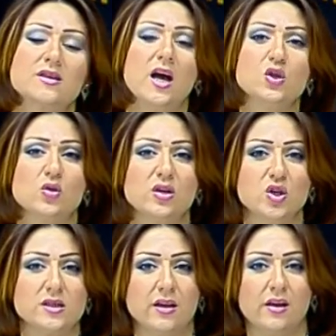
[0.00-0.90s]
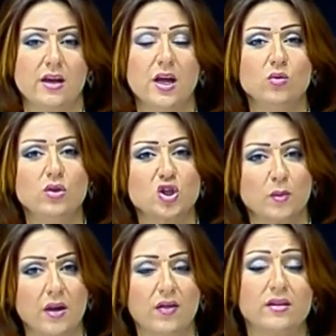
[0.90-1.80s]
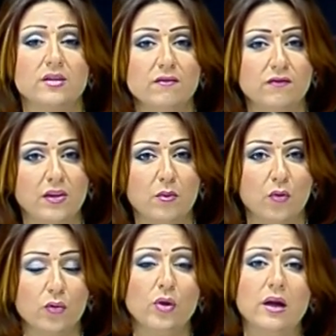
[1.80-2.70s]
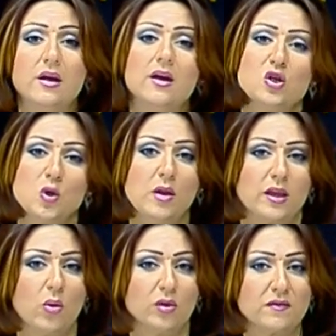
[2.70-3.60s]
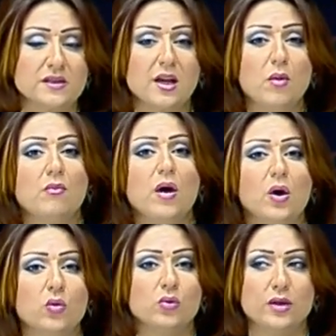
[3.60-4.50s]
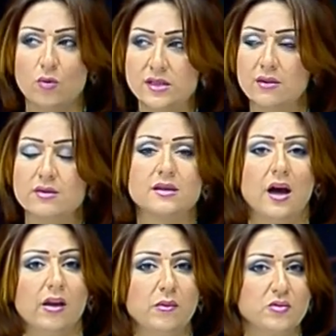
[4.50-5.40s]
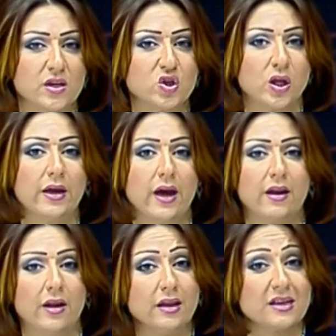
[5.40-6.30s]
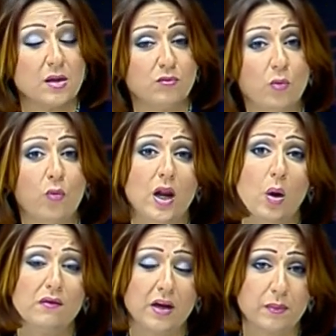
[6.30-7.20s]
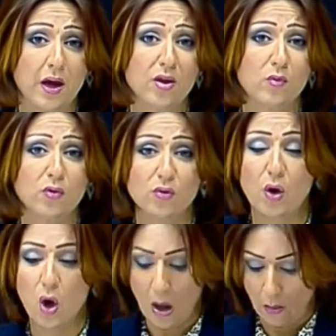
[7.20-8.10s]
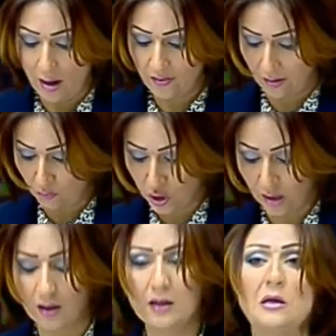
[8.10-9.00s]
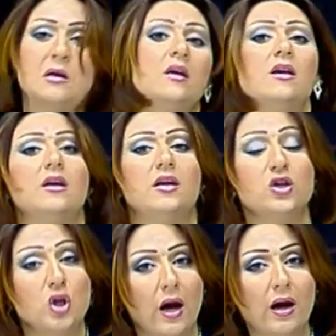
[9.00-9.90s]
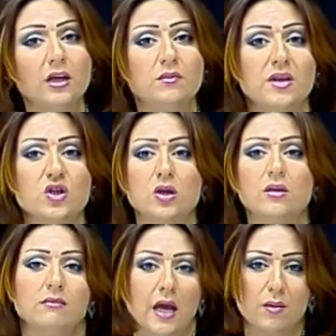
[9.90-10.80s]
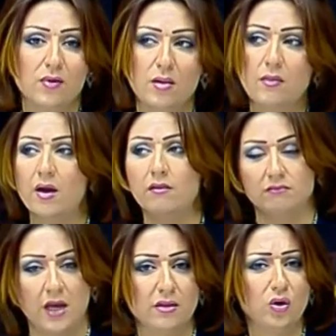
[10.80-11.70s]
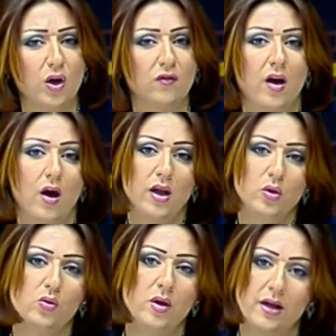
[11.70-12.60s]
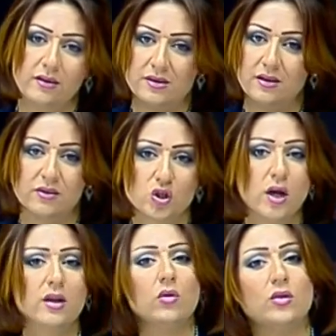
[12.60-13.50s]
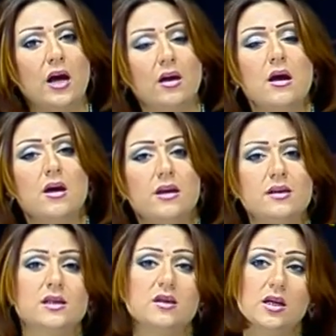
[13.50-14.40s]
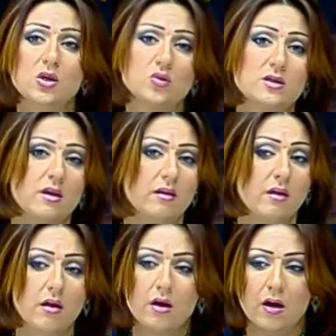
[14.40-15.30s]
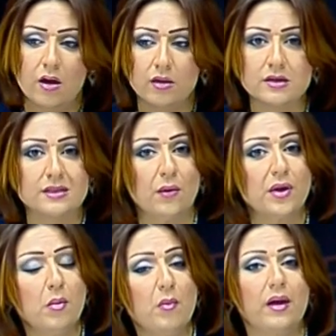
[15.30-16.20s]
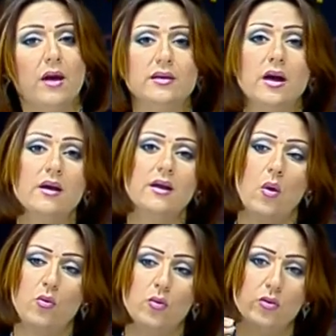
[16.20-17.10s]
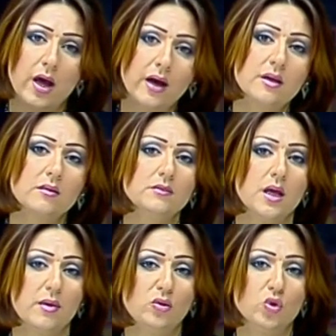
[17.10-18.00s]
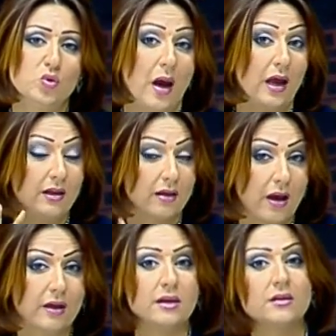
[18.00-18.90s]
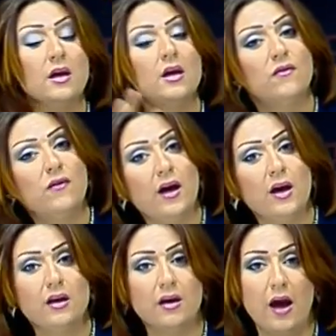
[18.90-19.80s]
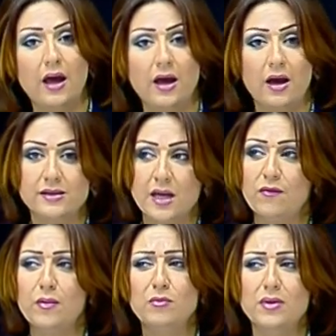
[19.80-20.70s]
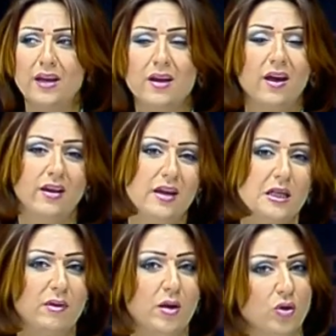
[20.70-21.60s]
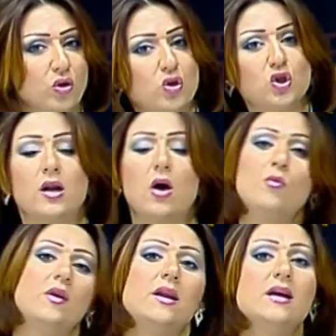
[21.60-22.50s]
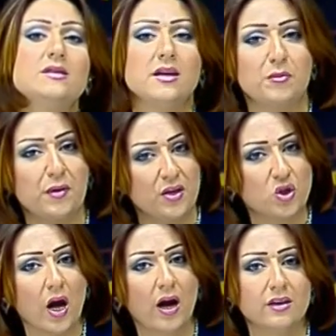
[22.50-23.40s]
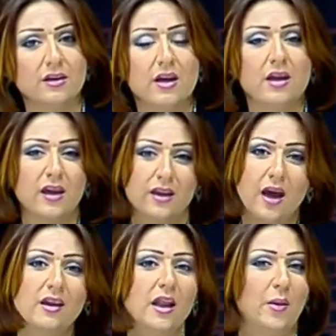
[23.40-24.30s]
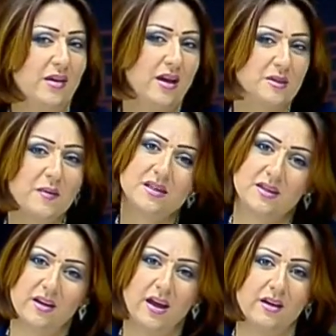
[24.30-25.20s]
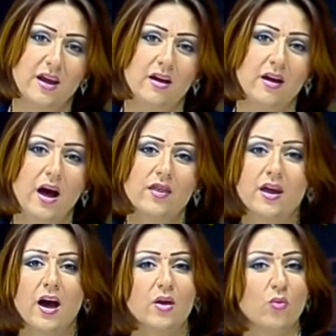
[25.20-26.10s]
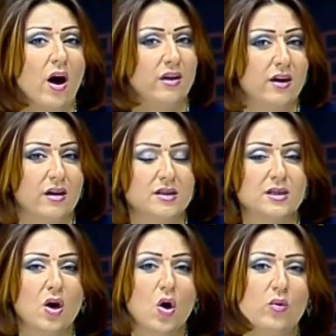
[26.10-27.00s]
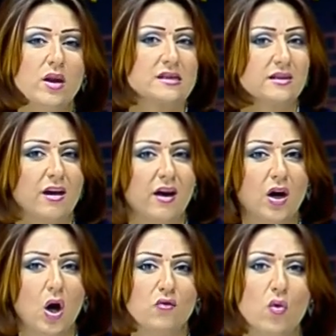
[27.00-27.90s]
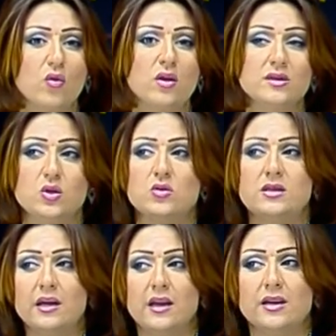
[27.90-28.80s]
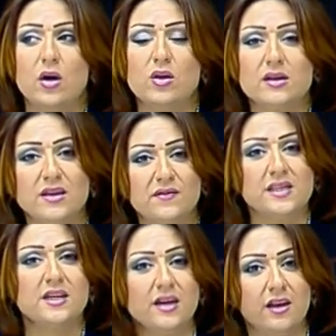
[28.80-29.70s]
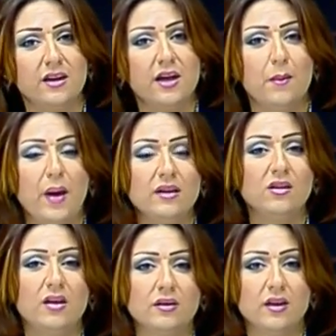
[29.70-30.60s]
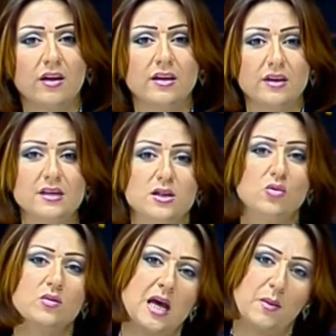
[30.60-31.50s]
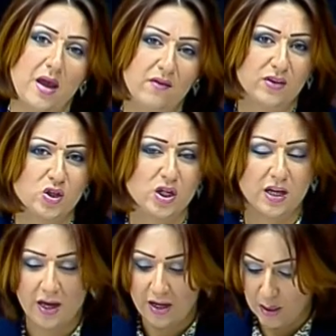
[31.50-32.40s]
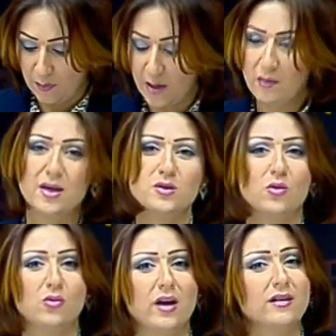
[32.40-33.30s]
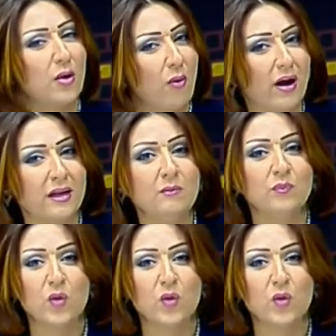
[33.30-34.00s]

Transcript: الصحه شكرا جزيلا لك ونرجع مره ثانيه ننفي الموضوع جمله وتفصيلا ماكو وزاره الصحه لم تسجل اي حاله لا تسمم ولا وفاه بهذا الموضوع وهذه مجرد آه، اشاعات من اجل يعني مثل ما يعني نعرف قد يكون هناك تسقيط تجاري، هناك ناس تريد آه، آه، تستورد من مكان اخر او هناك منتوج محلي راكد فعلى حساب يعني احنا نتمنى من التجار او من الناس اللي تبث اشاعات، يعني هلا هلا بالناس ما يصير يعني هذه ارواح ناس وناس تخاف واكو ناس يجوز اكلت اكو ناس نفسيا بعد ان اكلت الرقي تحس انه صار بها فد شيء، نتمنى من الناس يكونون اكثر وعي